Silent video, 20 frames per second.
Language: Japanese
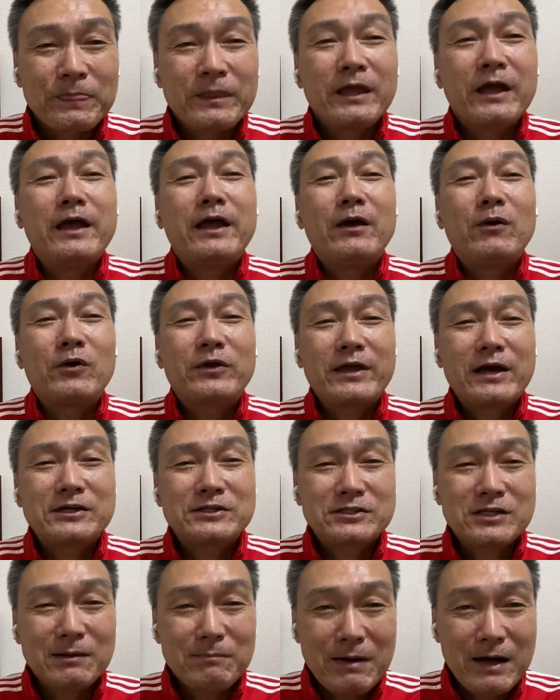えー、お客
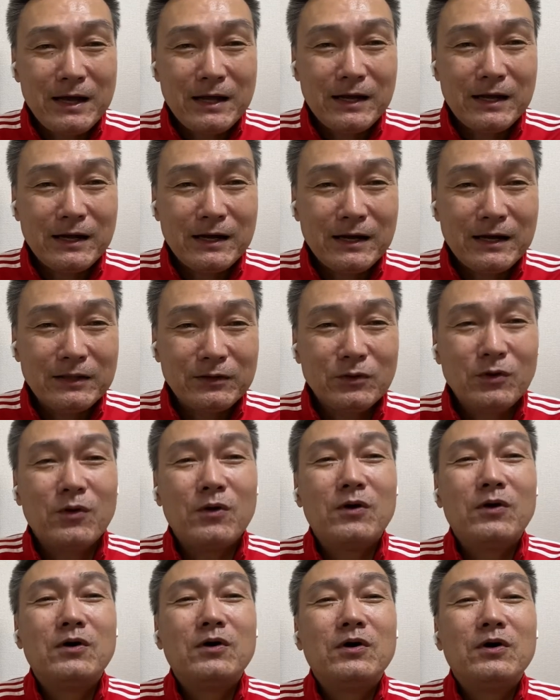様の
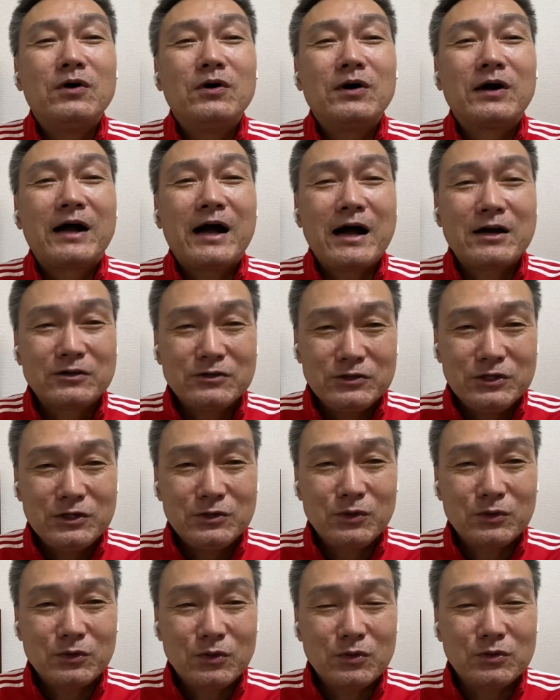確認
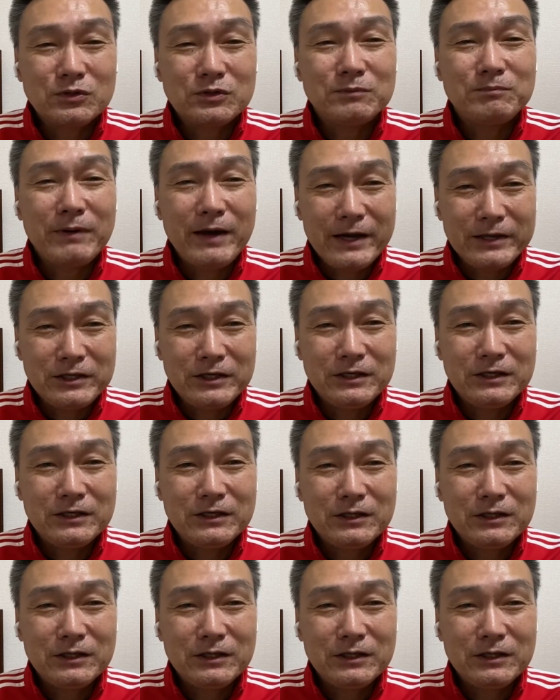を取る前に、